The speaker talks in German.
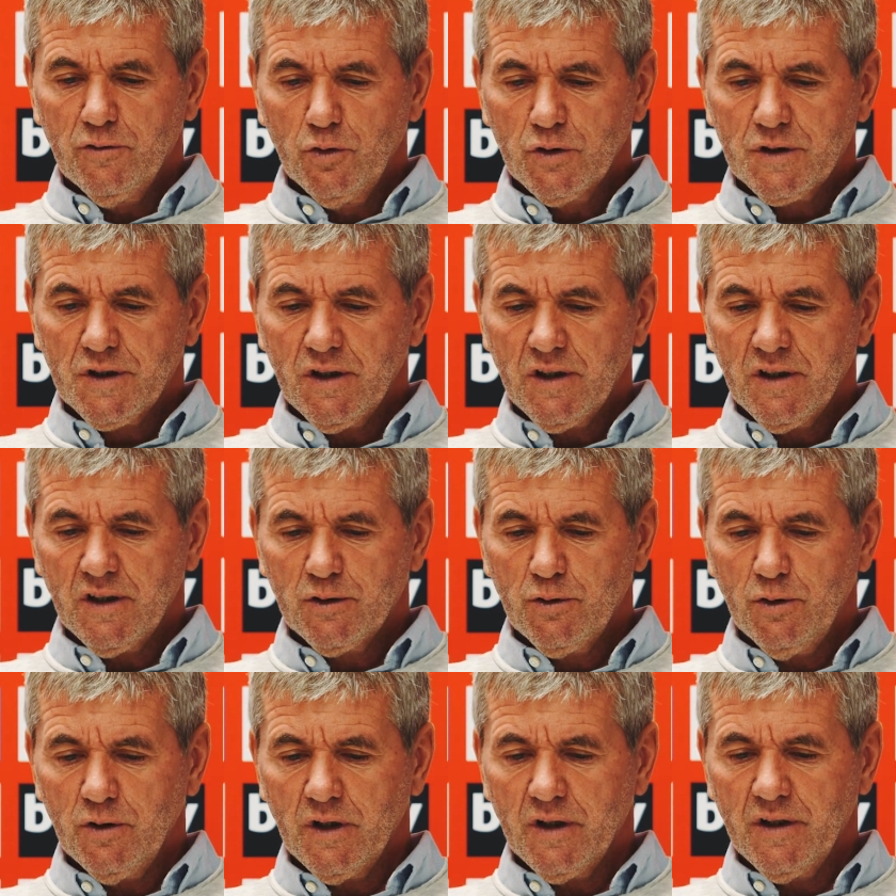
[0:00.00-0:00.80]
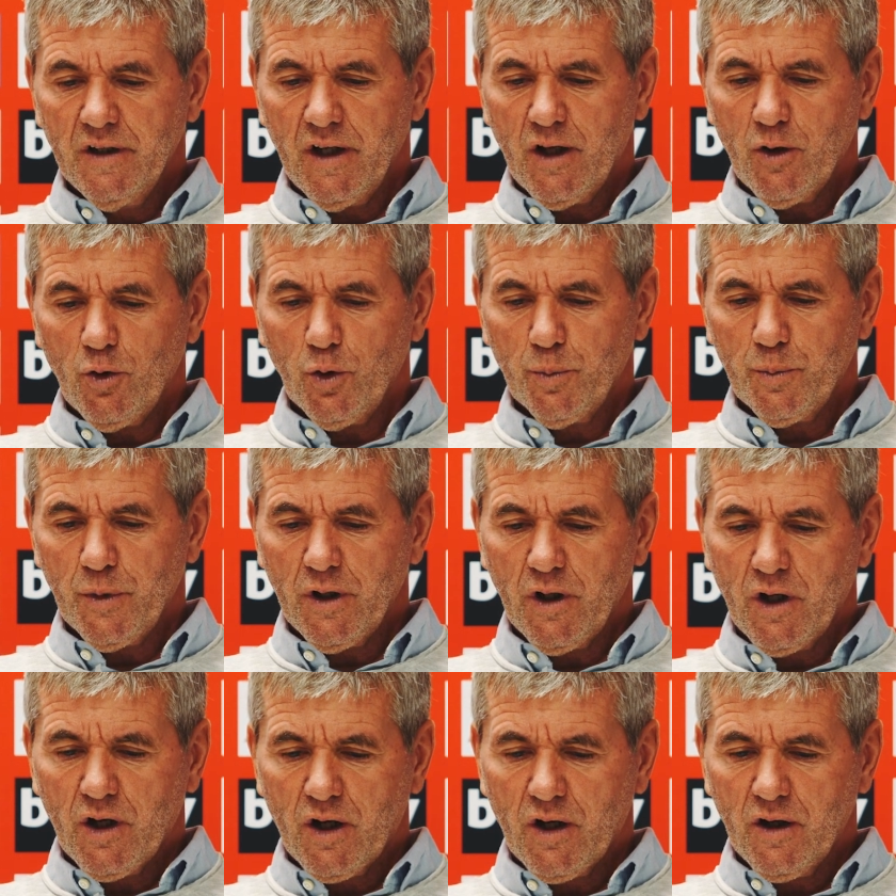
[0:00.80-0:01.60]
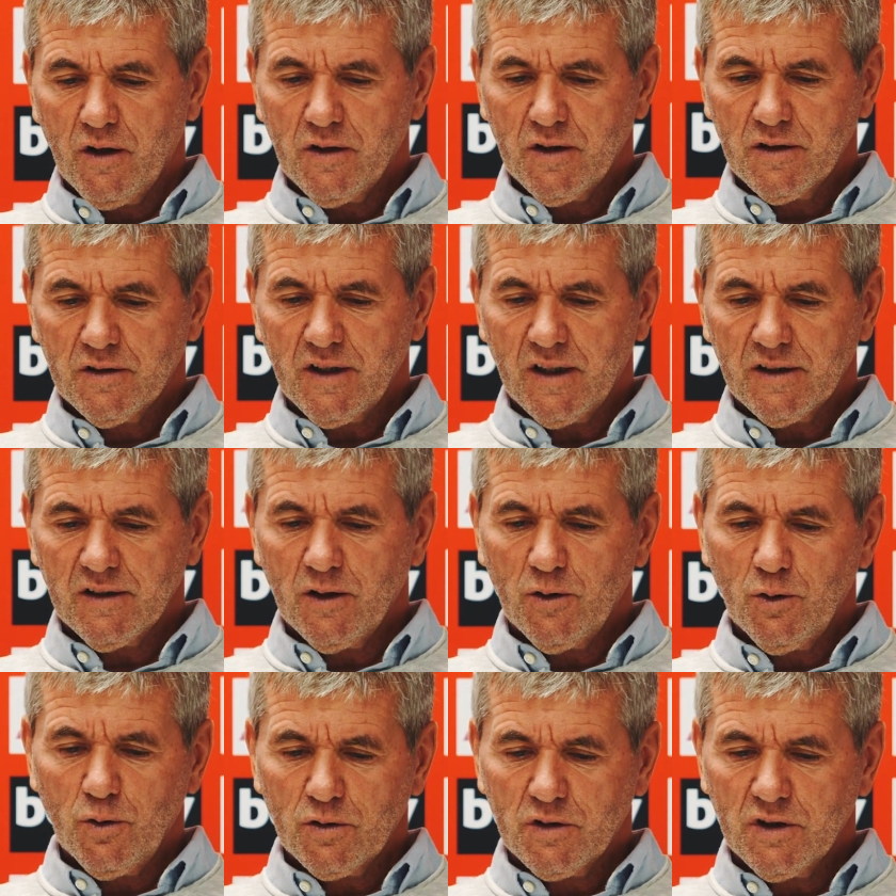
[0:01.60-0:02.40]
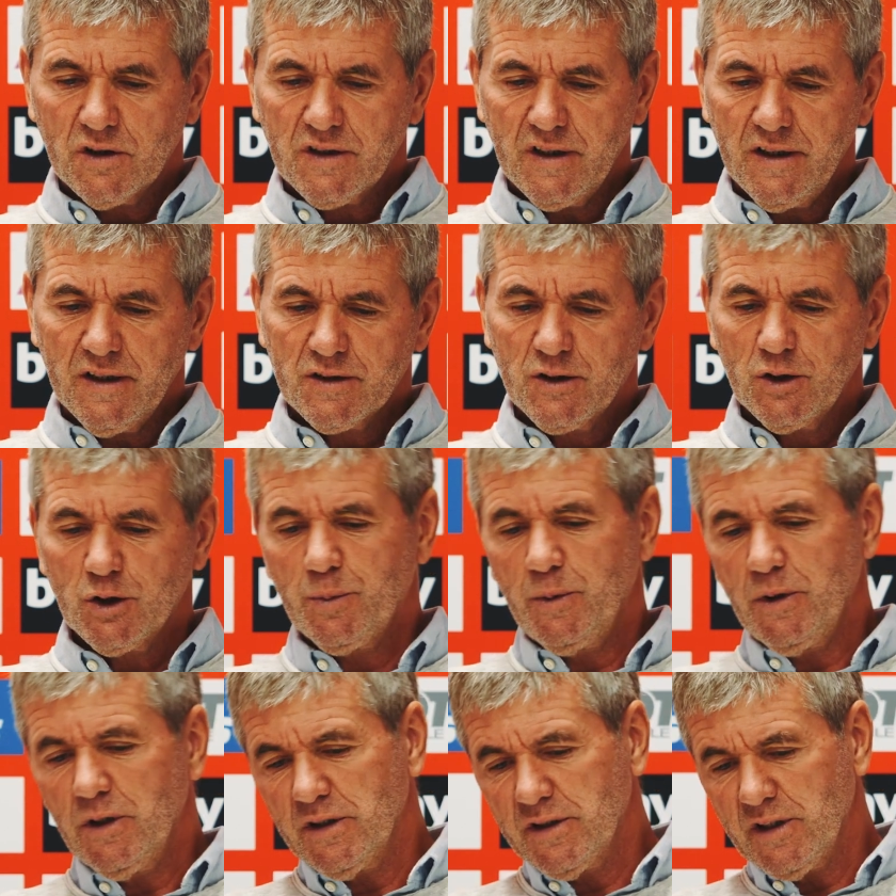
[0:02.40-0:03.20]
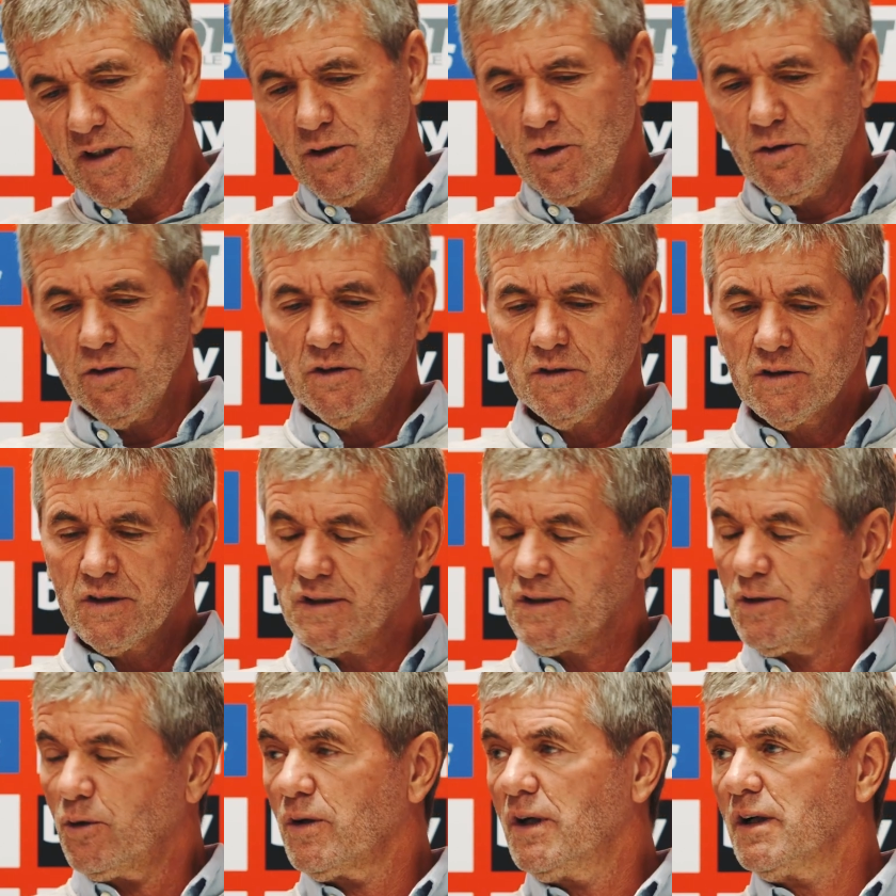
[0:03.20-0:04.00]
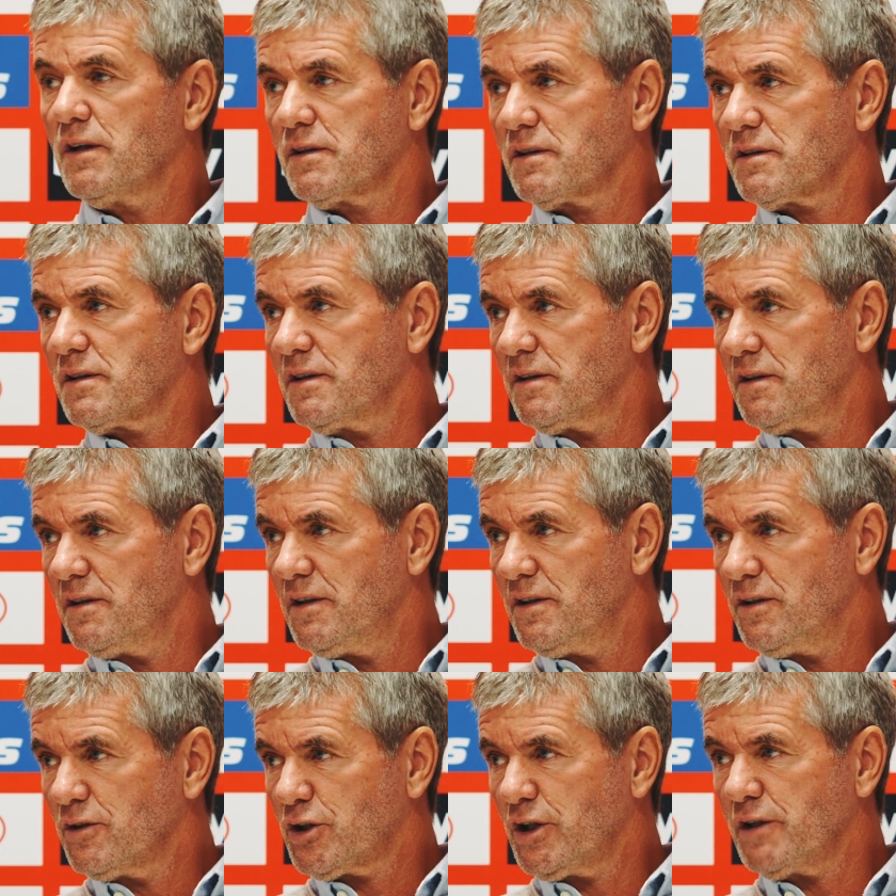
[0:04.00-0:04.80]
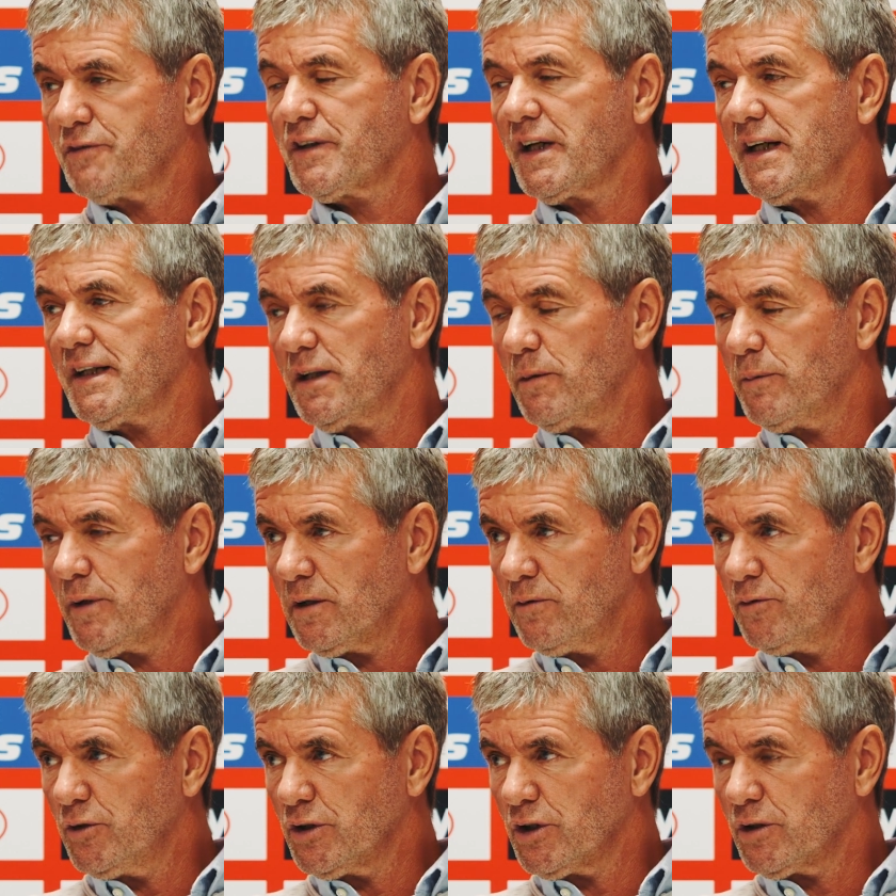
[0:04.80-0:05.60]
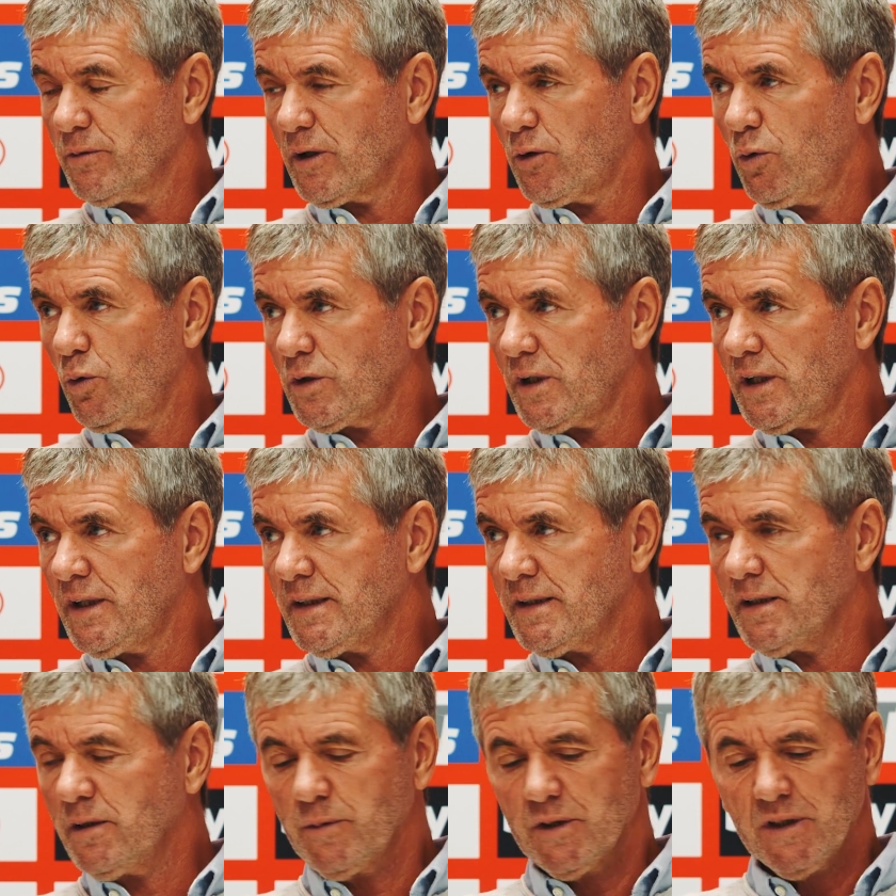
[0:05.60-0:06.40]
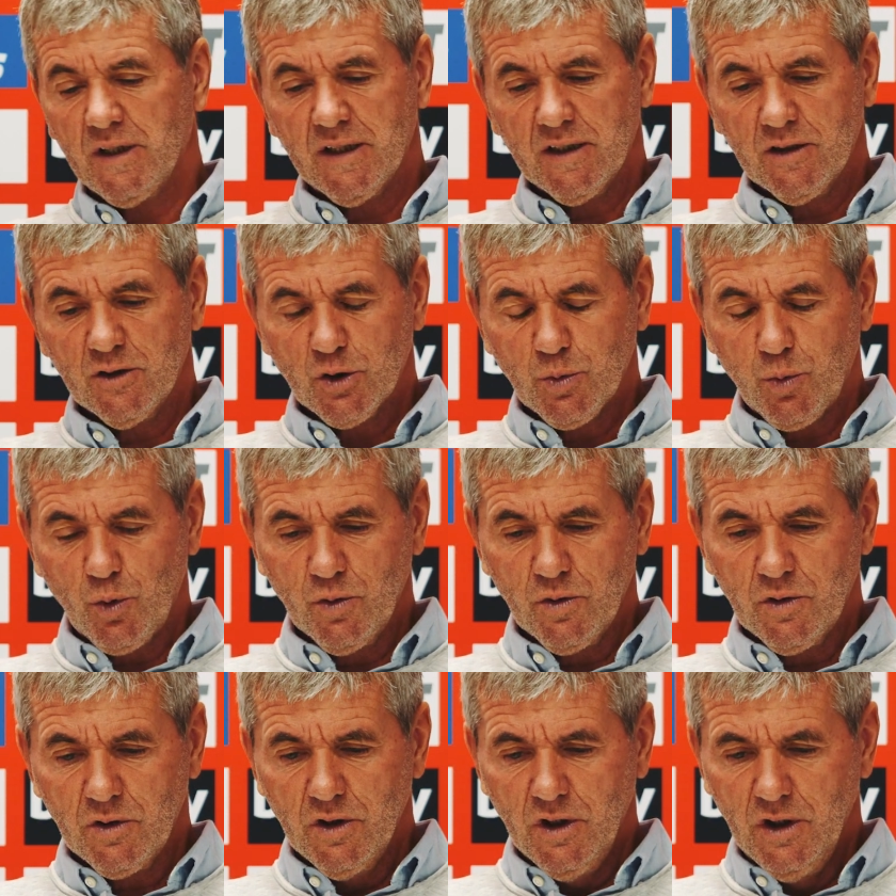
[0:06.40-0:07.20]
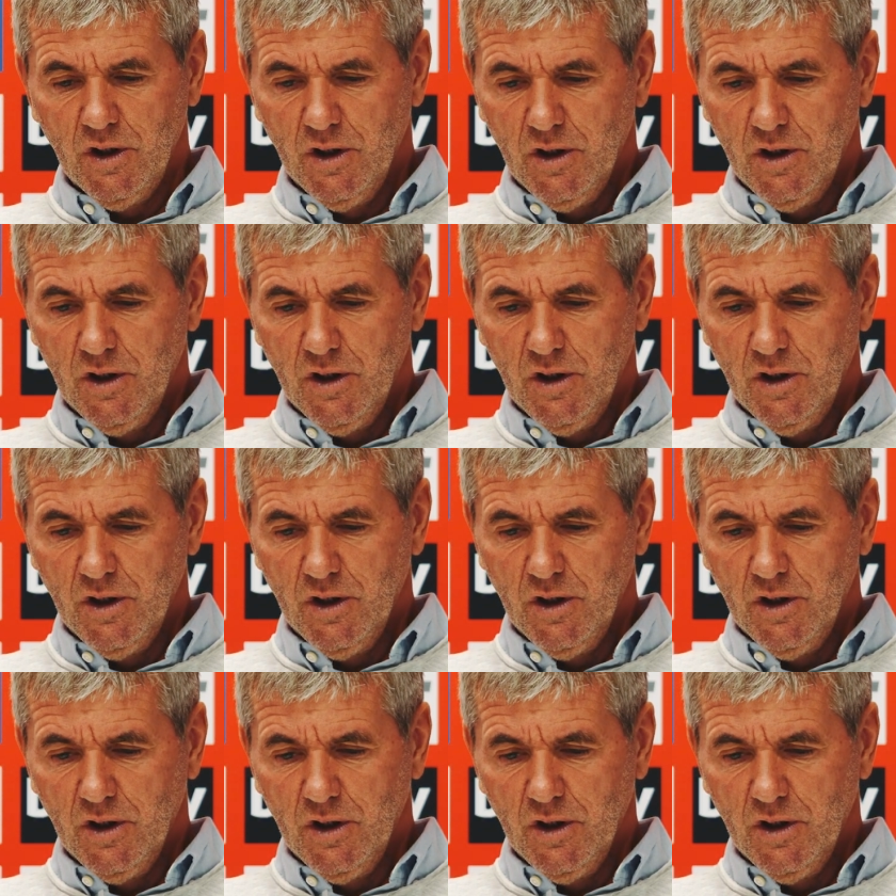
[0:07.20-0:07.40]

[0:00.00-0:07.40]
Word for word: wusste ich natürlich nicht, ob ich äh, dann auch das erste Spiel in der neuen Saison als äh, Cheftrainer machen würde. Ich war Co-Trainer, bin eingesprungen